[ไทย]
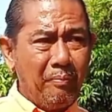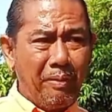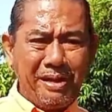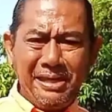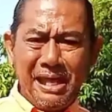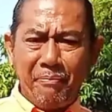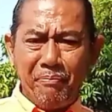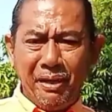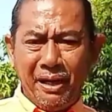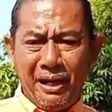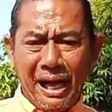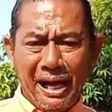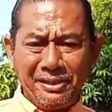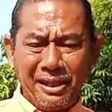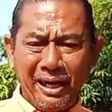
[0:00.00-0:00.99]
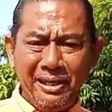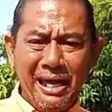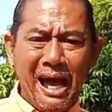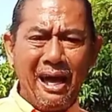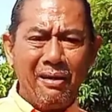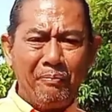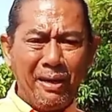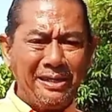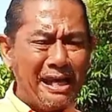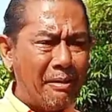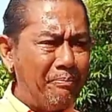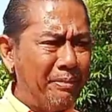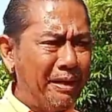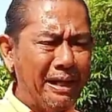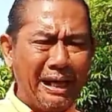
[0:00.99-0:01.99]
ไปจับมือกับชยะ ไปจั
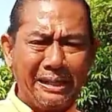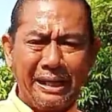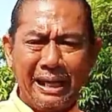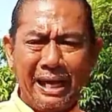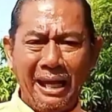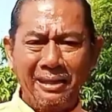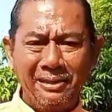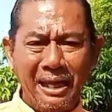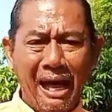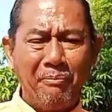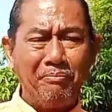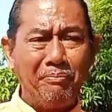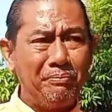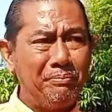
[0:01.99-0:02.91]
บมือกับทนายตั้ม